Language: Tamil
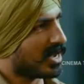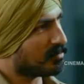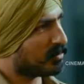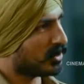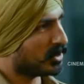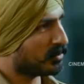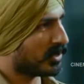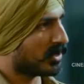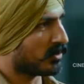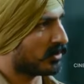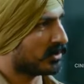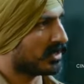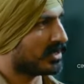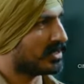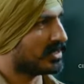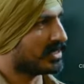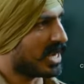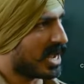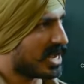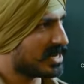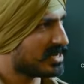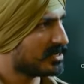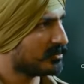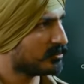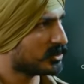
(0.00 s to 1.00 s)
நாற்பது பேர்
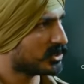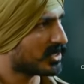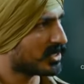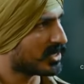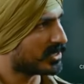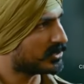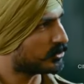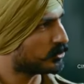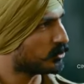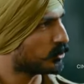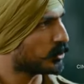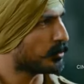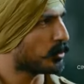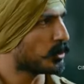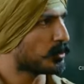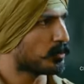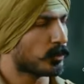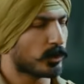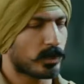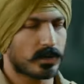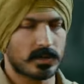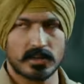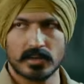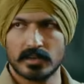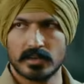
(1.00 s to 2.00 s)
வந்தாலும் நாலு
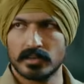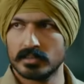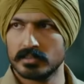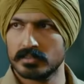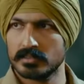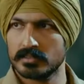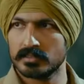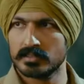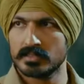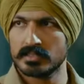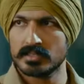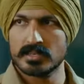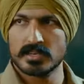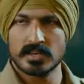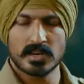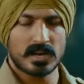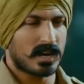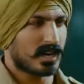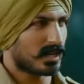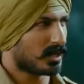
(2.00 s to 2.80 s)
அடிச்சு தூக்கி போட்டு